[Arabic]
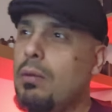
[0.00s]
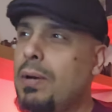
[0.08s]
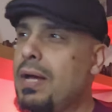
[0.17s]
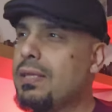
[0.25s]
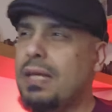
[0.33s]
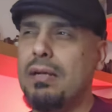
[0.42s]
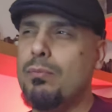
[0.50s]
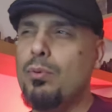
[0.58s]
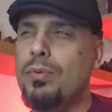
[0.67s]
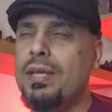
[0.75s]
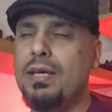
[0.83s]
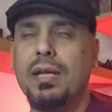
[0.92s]
ما ادري انا مو
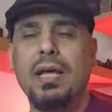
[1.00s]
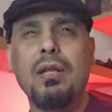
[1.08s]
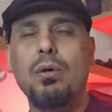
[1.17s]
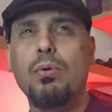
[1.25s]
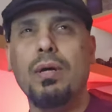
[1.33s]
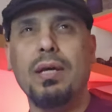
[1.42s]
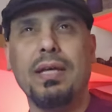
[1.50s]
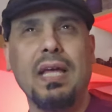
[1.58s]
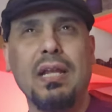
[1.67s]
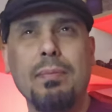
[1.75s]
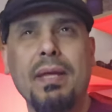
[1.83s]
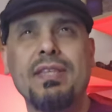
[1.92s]
متذكر هل هو
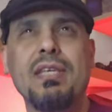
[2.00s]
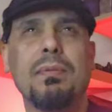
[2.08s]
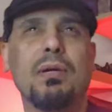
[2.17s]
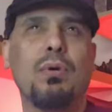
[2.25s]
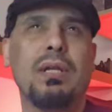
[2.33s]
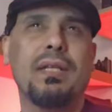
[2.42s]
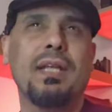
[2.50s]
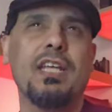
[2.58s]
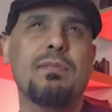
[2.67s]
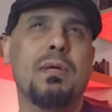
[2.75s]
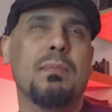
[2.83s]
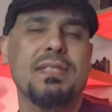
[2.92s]
كان البانديميك ولا
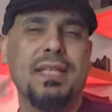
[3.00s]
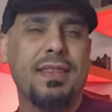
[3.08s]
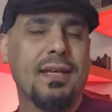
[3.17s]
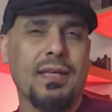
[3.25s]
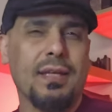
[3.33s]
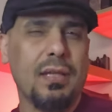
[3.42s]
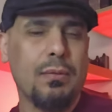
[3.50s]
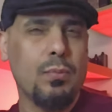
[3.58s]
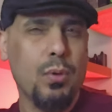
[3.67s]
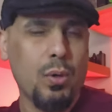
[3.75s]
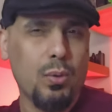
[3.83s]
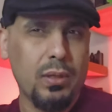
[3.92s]
نايت مير بس اتذكر انه
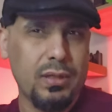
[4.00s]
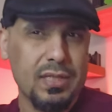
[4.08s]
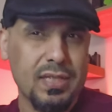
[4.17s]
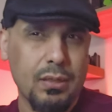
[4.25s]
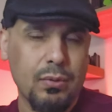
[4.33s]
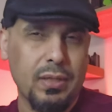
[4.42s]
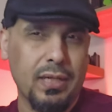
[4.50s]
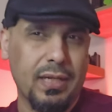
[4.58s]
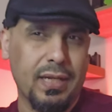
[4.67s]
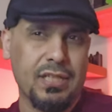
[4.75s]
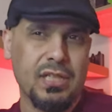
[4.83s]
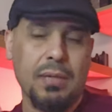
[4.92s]
مو هو النسخه الاولى
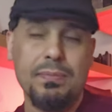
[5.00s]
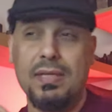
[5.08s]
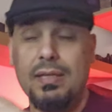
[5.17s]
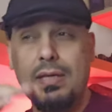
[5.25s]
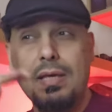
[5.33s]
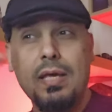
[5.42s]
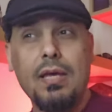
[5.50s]
اللي انا جربتها